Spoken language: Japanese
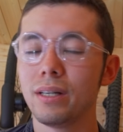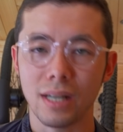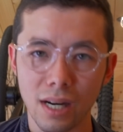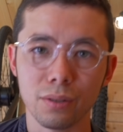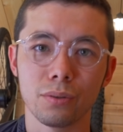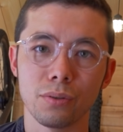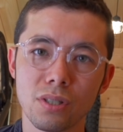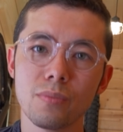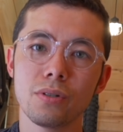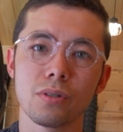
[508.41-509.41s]
ガードとし
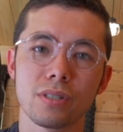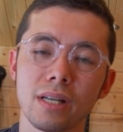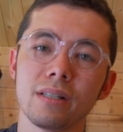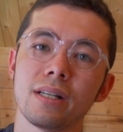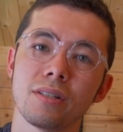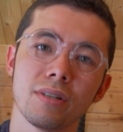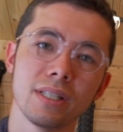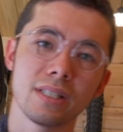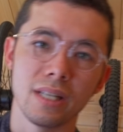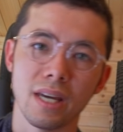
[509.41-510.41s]
てもサングラスは
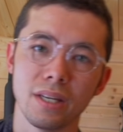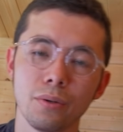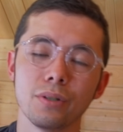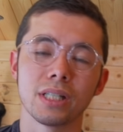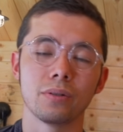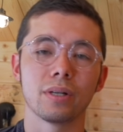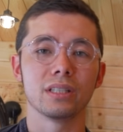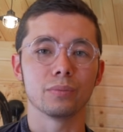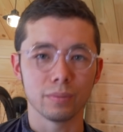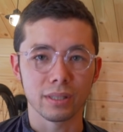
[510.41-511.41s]
ですね、用意した方がいい
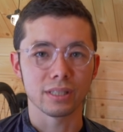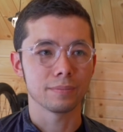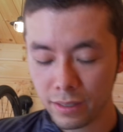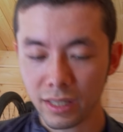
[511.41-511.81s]
と思います。